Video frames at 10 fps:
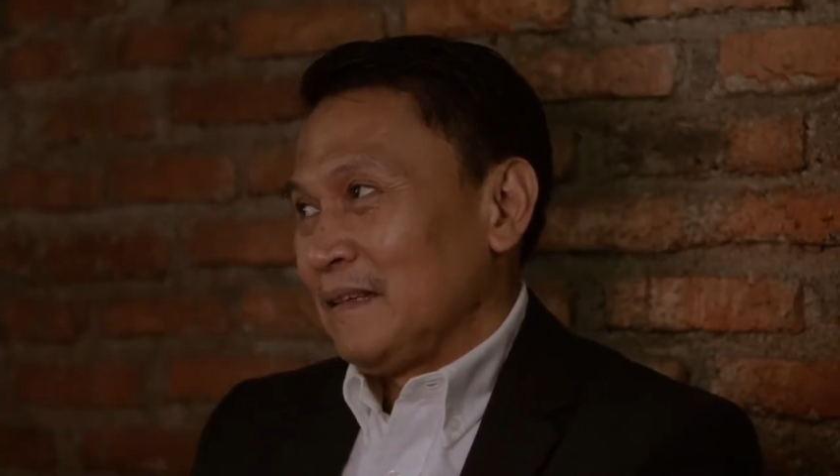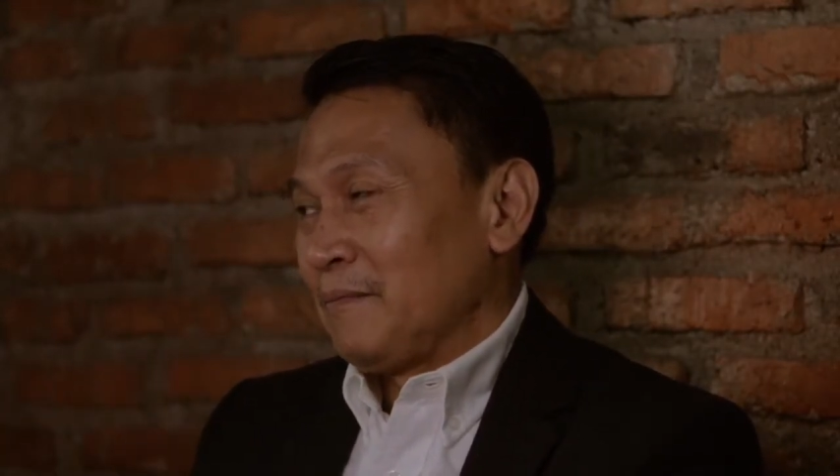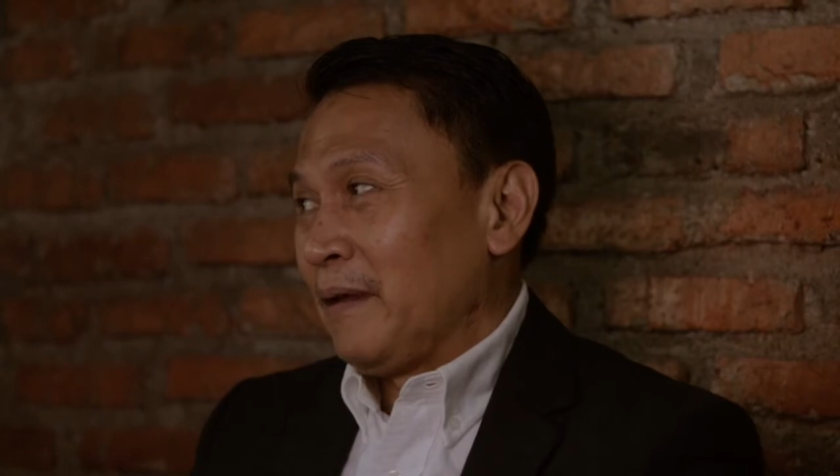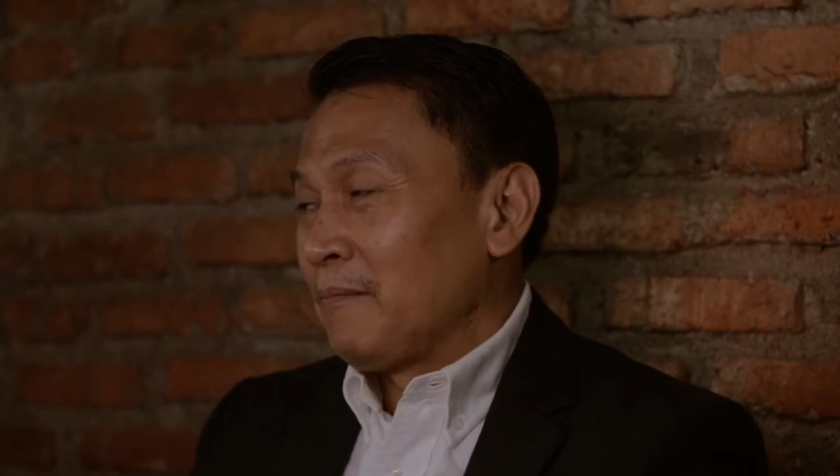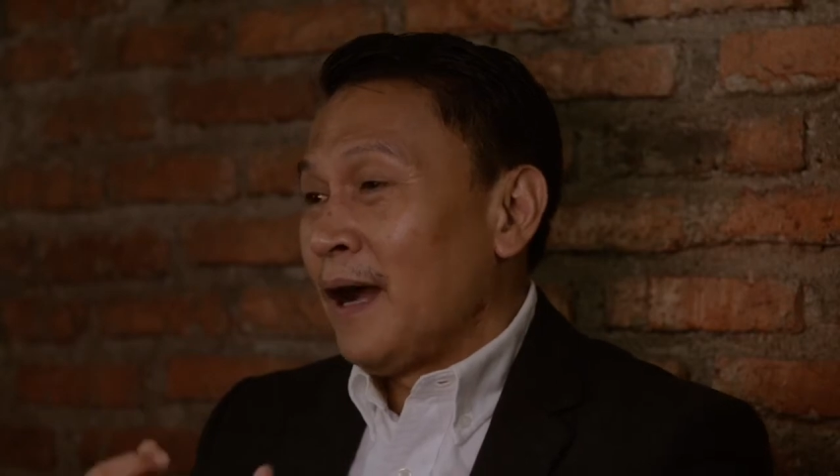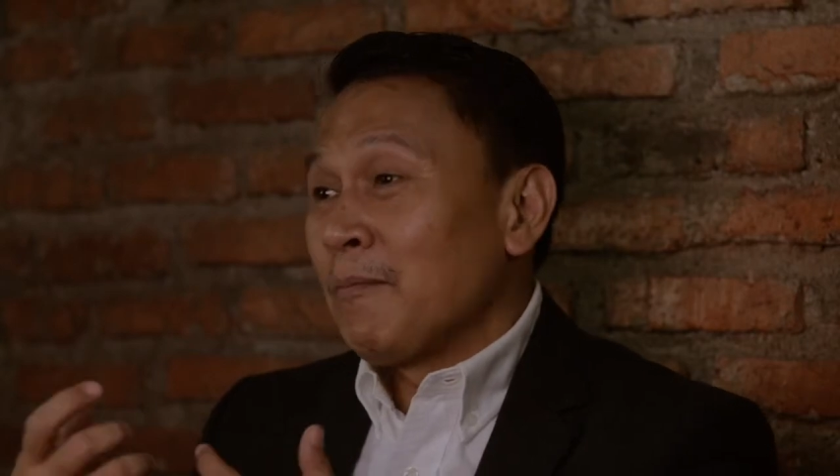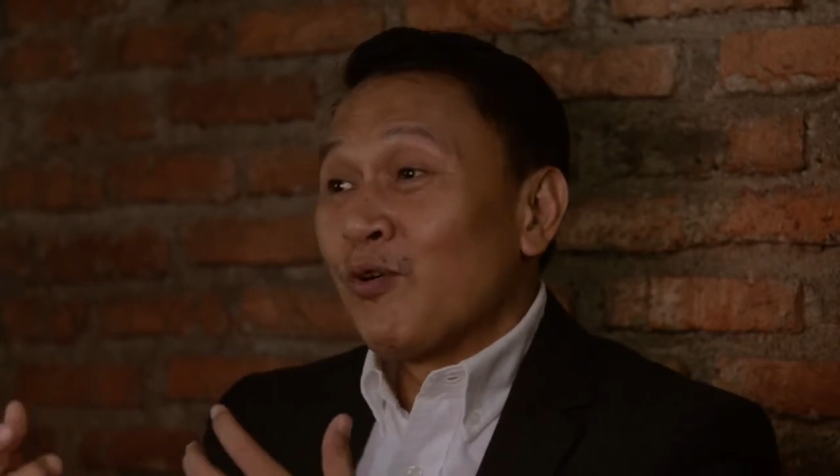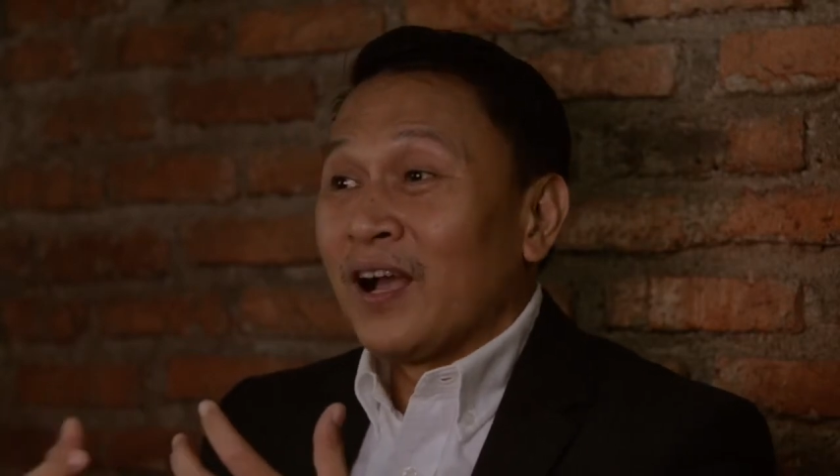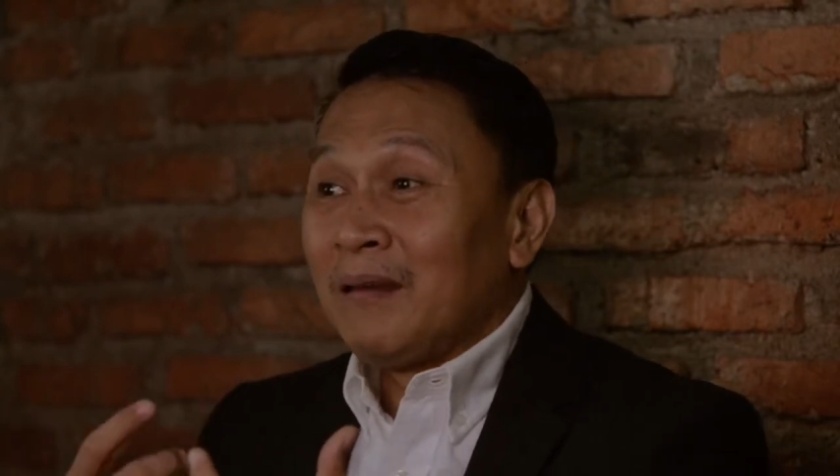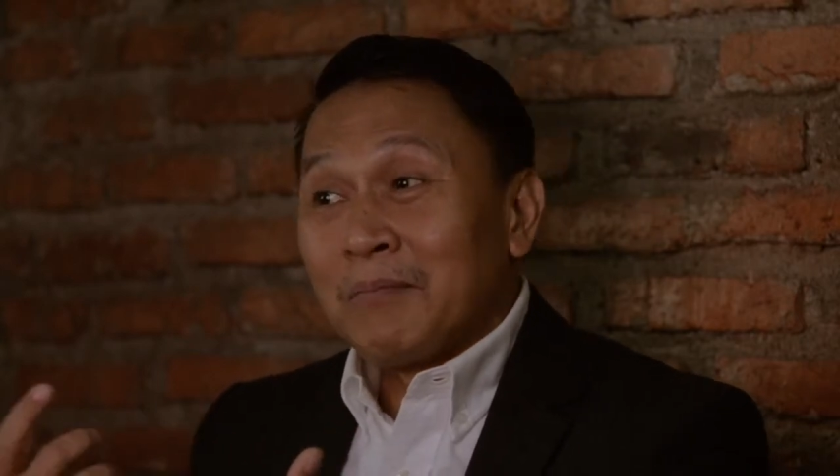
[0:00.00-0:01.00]

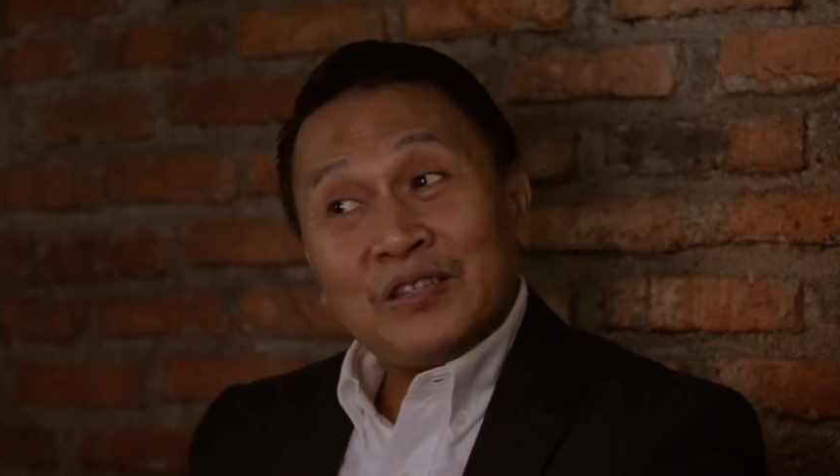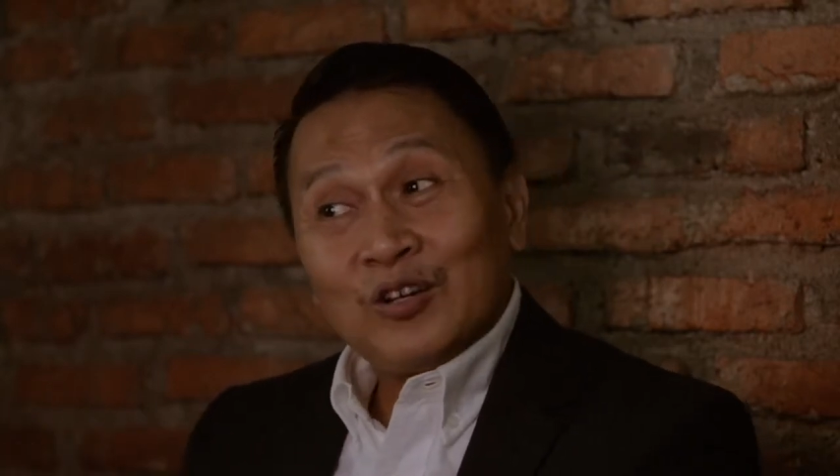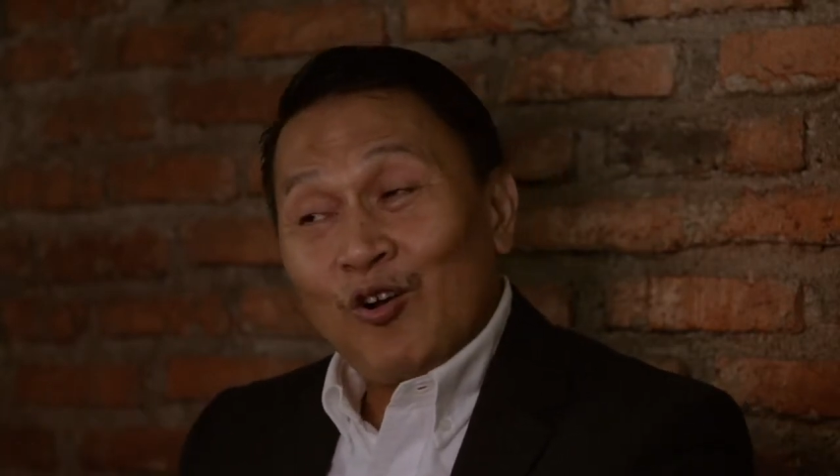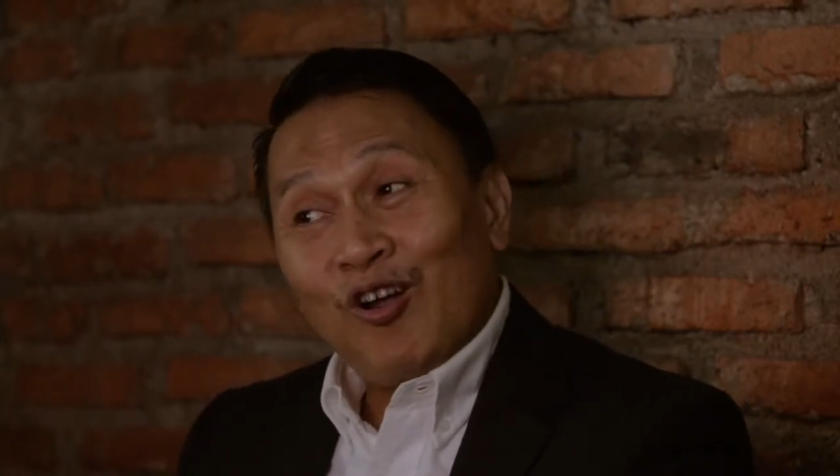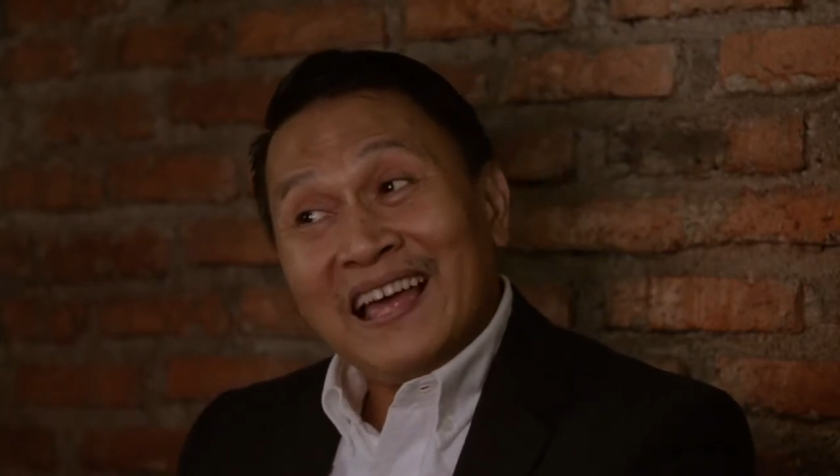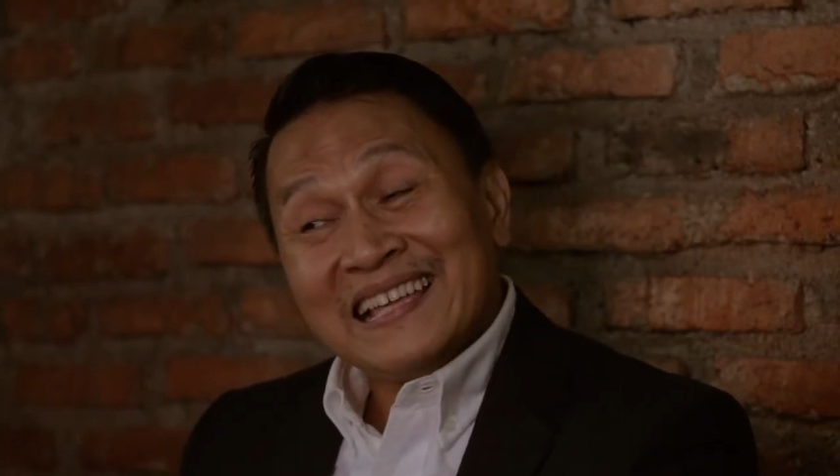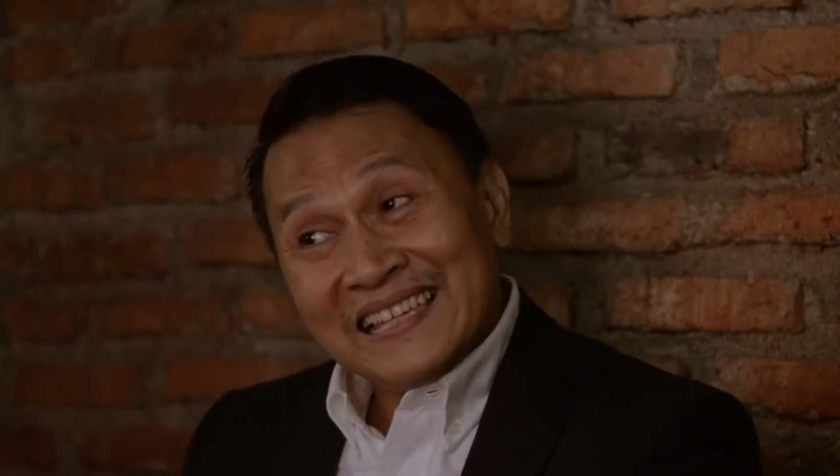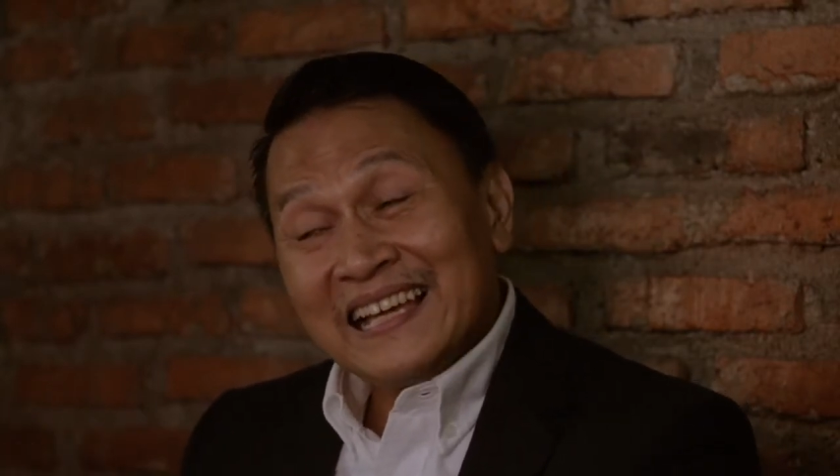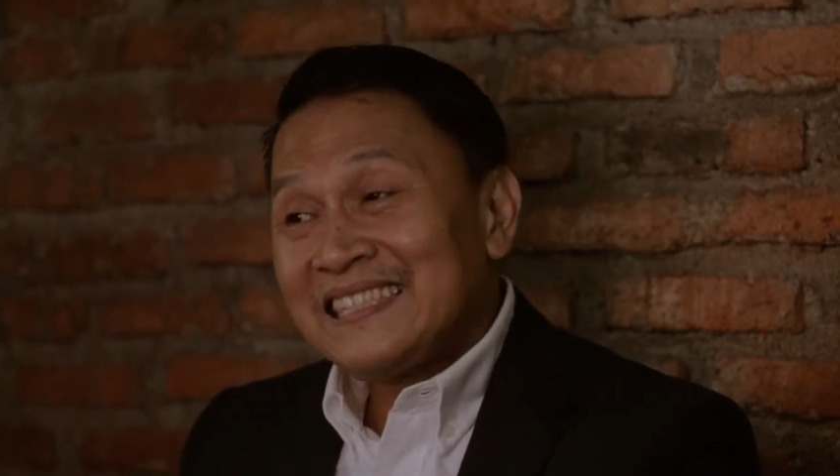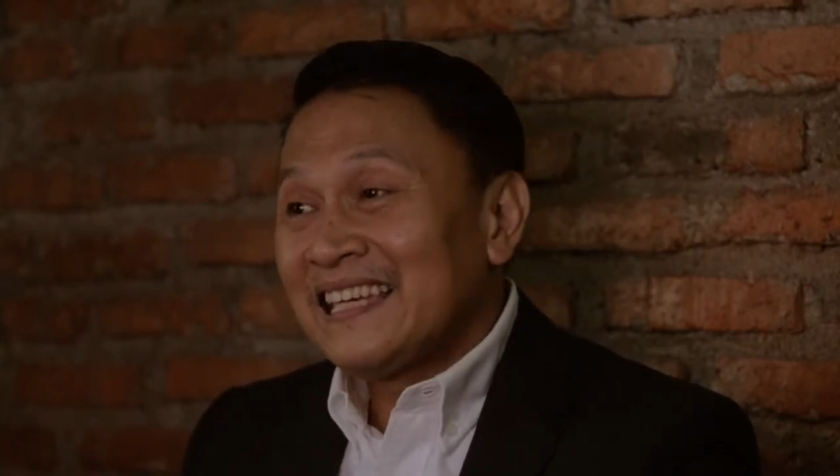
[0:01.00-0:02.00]
memang bukan bersekolah
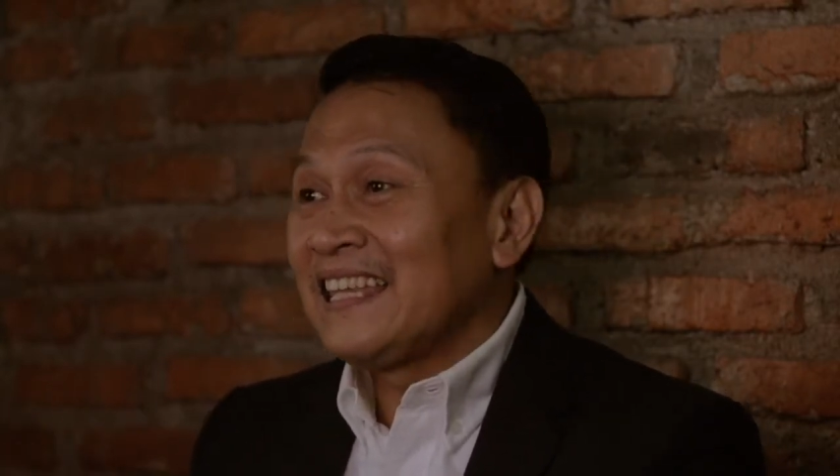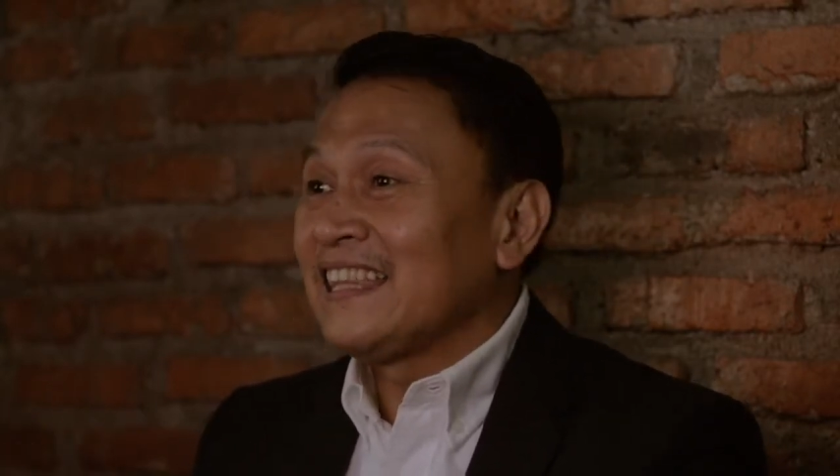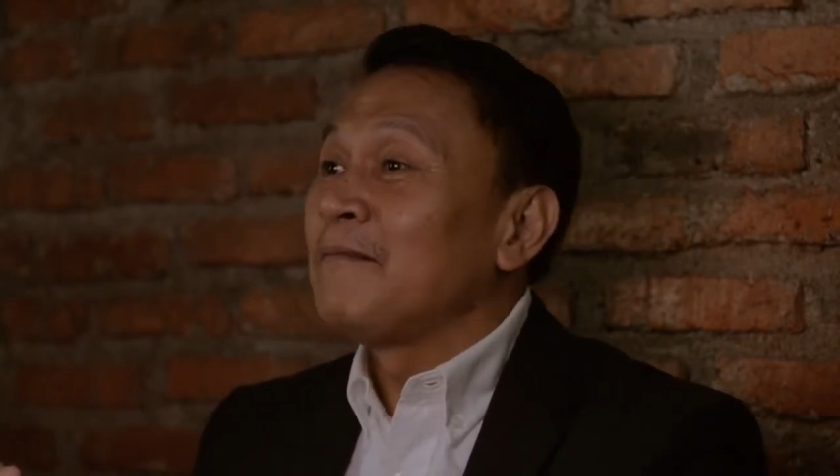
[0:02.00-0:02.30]
saja